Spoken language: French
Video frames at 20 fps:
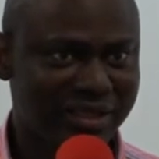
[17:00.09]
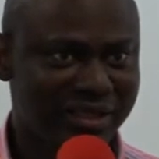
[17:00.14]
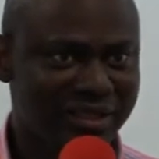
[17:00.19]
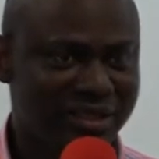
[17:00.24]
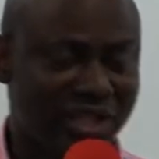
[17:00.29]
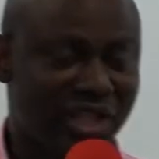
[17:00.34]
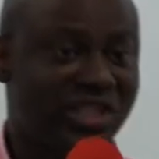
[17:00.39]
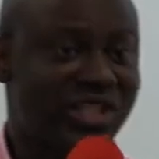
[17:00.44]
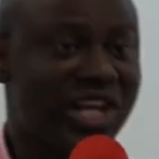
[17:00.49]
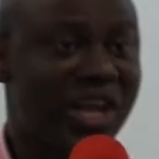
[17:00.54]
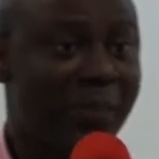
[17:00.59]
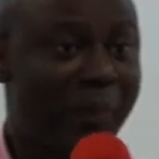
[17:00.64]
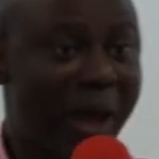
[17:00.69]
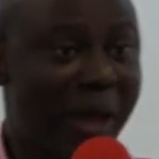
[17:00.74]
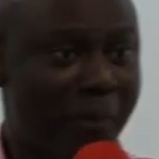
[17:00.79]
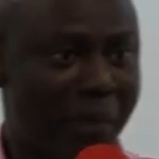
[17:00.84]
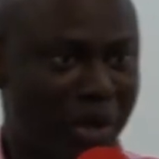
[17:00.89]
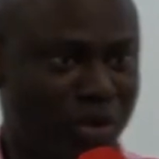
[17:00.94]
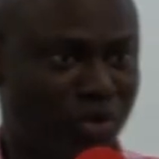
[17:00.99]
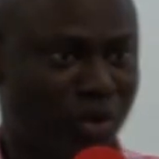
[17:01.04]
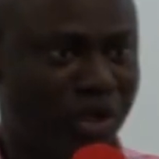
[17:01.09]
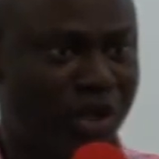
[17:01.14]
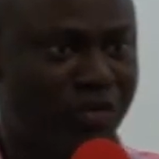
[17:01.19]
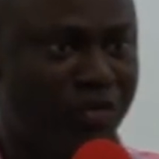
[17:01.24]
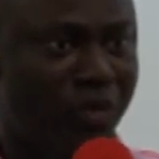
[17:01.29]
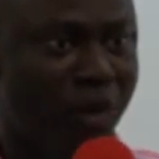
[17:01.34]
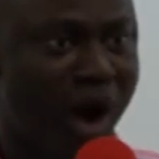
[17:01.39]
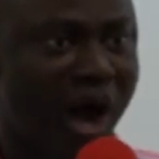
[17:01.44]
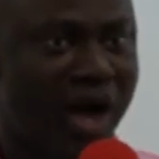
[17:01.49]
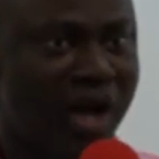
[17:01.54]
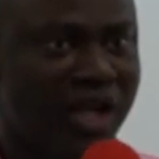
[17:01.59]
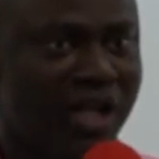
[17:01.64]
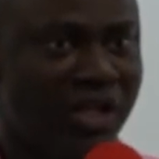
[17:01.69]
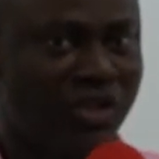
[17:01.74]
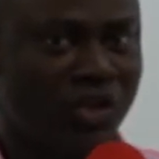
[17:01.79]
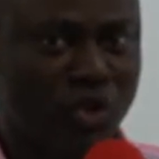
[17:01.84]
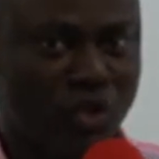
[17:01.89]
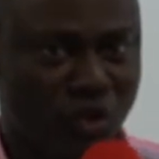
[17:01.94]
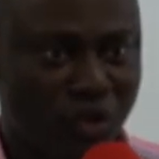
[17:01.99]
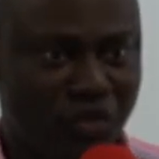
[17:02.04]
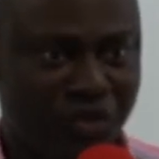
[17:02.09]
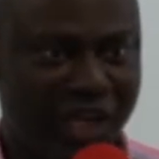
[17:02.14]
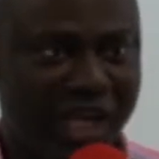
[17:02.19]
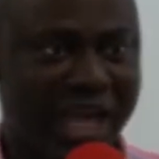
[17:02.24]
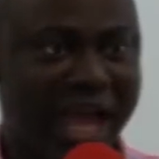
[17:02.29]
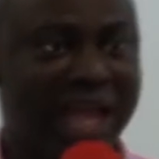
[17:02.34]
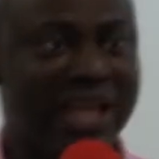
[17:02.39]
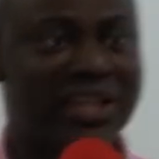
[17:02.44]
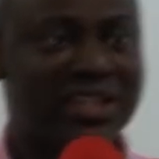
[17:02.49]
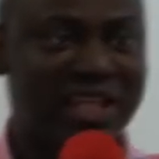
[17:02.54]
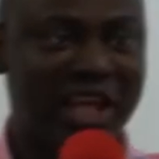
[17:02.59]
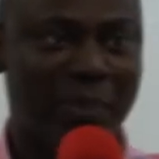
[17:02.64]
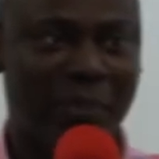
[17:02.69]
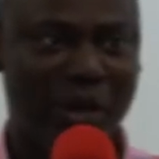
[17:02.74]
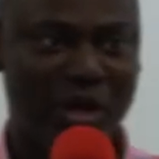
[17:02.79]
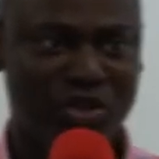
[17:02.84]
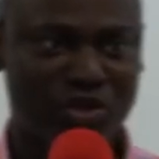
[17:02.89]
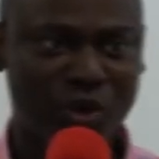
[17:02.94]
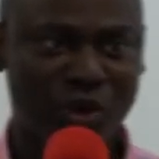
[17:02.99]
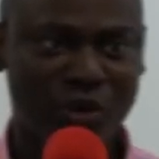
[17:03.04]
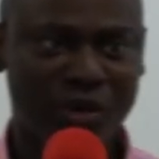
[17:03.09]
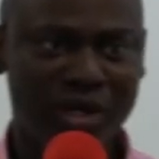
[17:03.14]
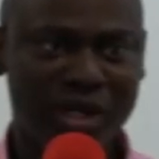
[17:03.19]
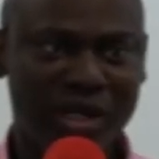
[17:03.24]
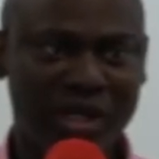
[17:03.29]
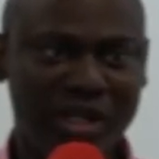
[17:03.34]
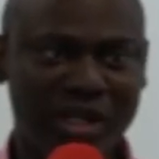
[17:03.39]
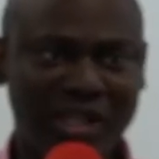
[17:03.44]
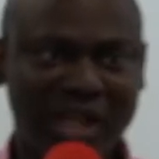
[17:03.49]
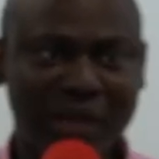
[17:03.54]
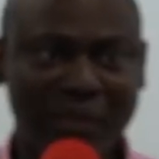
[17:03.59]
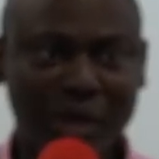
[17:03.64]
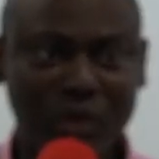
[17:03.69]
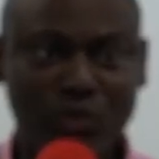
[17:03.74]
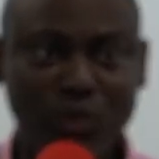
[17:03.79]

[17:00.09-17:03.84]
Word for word: si tu n'es pas une personne de foi, tu trouves qu'il y a une seule personne. Demain,